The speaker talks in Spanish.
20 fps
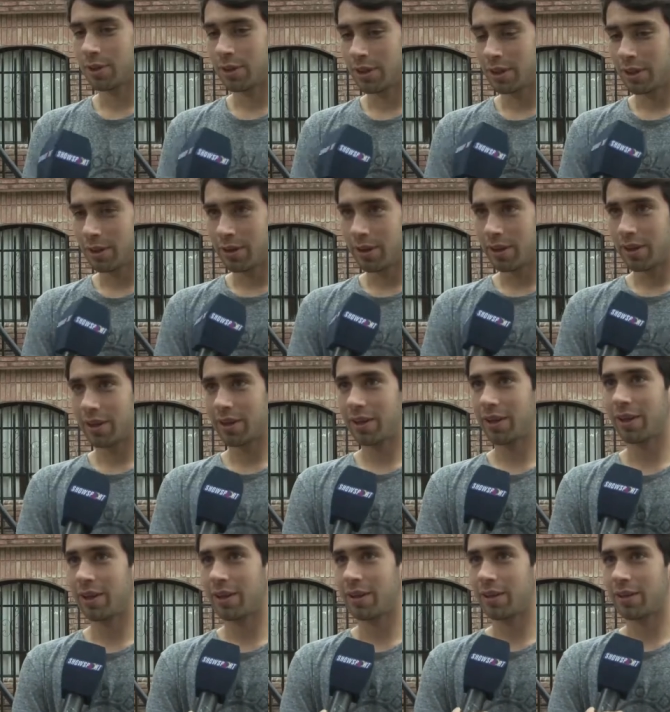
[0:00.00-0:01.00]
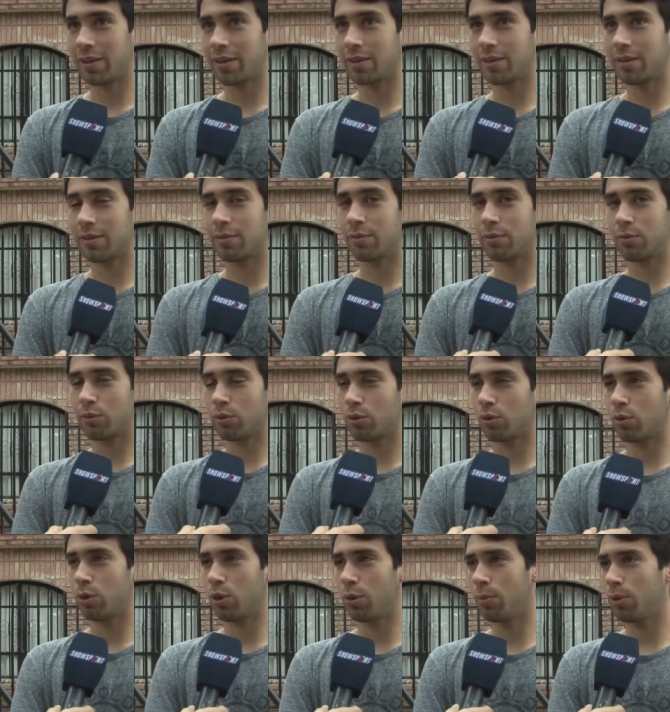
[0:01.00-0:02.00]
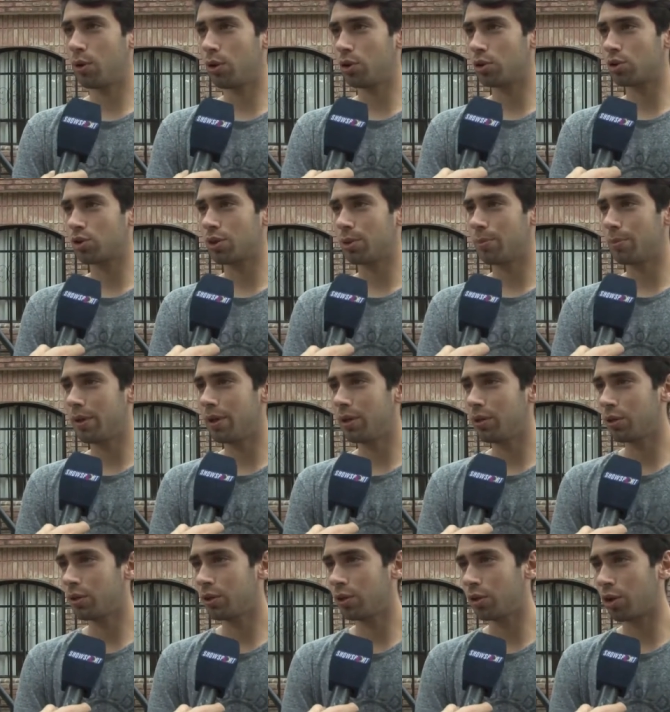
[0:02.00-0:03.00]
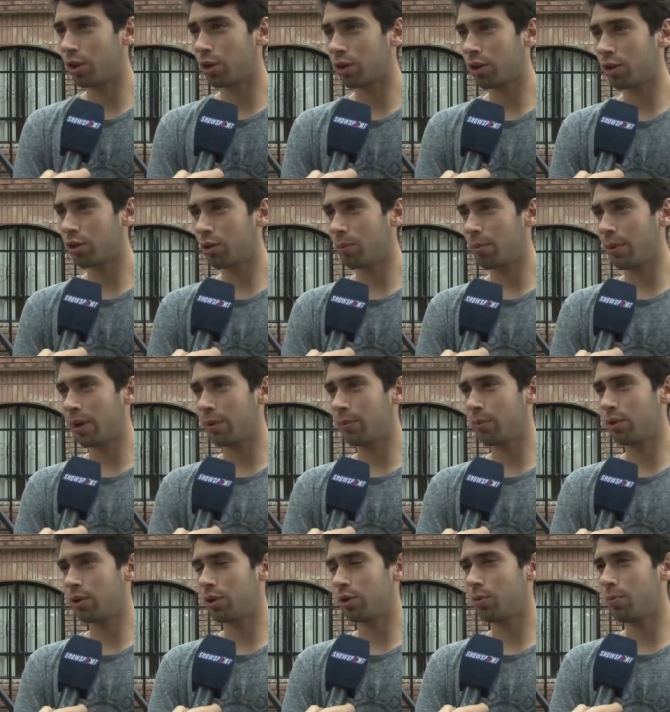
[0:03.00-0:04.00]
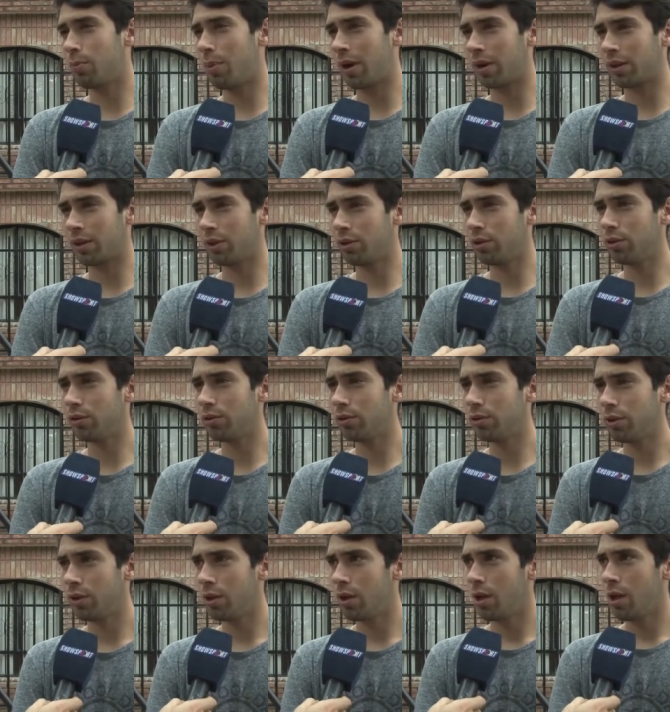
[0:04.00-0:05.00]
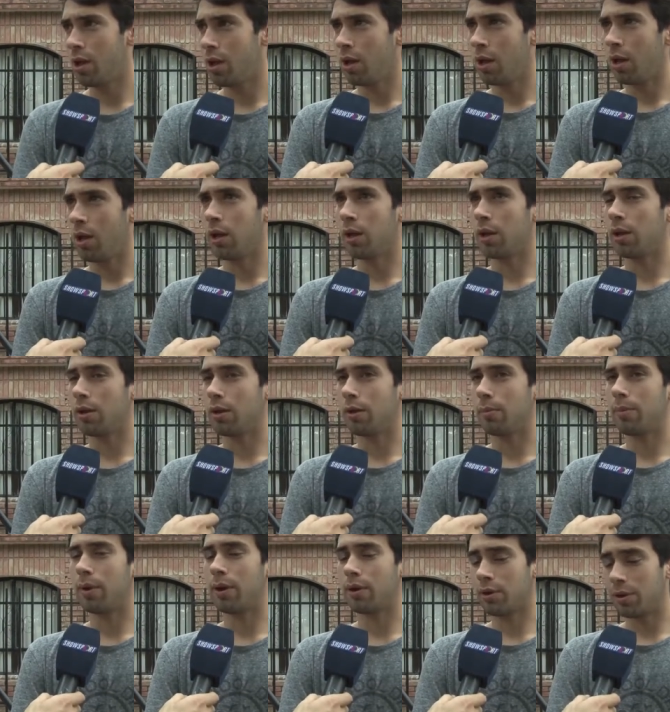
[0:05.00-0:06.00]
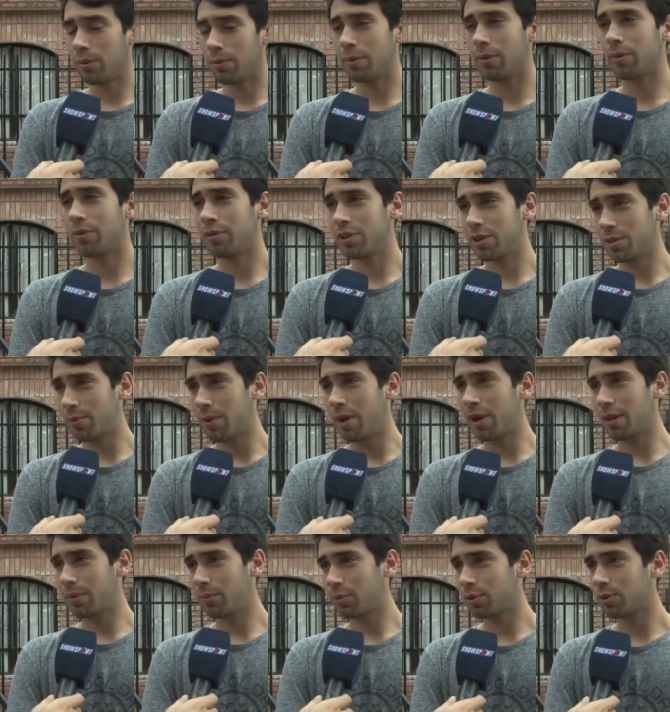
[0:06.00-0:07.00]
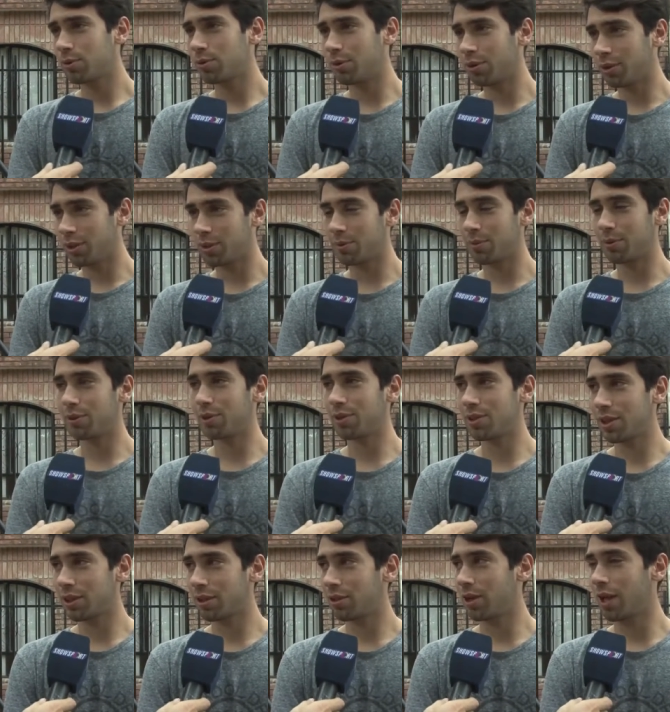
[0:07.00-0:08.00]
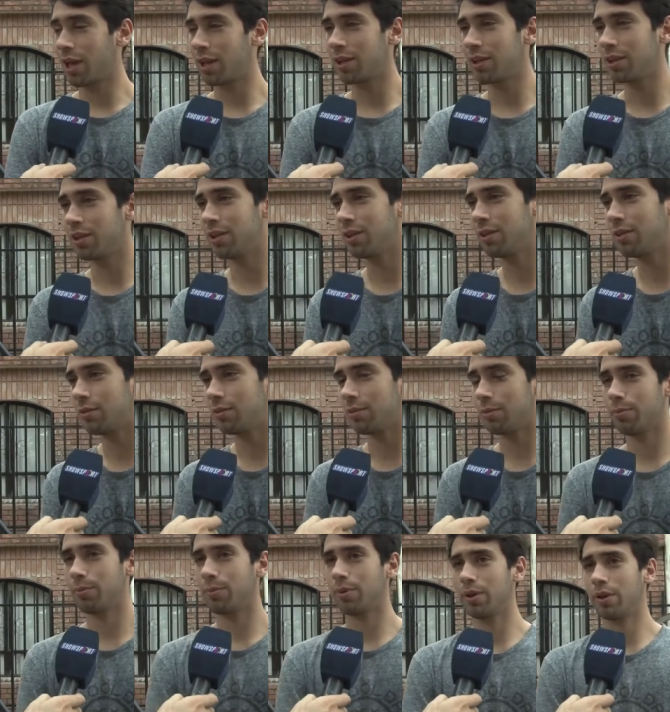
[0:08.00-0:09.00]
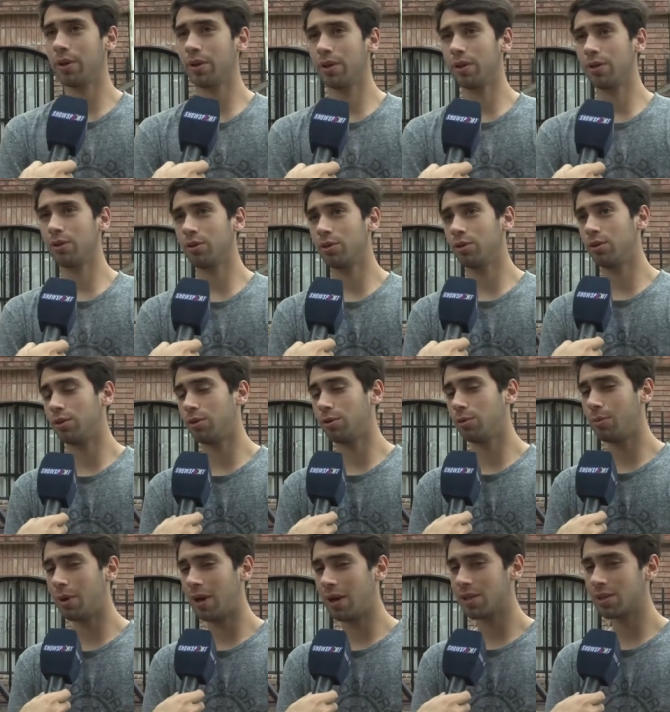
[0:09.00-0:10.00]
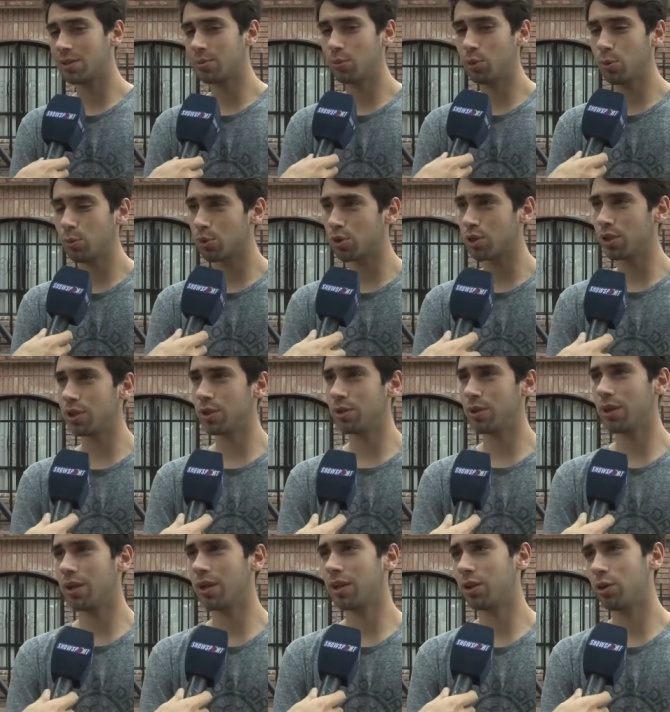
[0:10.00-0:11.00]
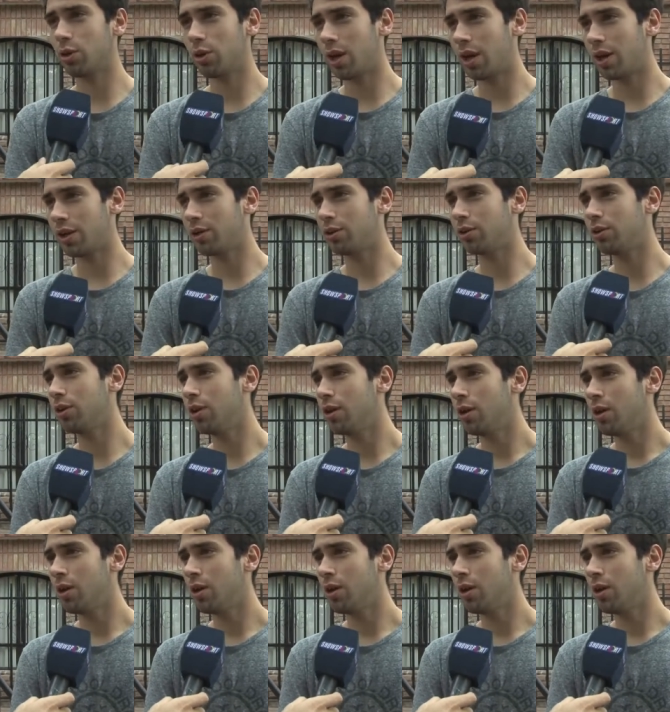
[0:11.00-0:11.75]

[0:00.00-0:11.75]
Y la verdad es que estuvimos invictos del torneo, no perdimos ningún partido. Eh, perdón, la primera fecha perdimos fue el Interprovincial con Athletic, pero un balance muy positivo, la verdad, todo el año.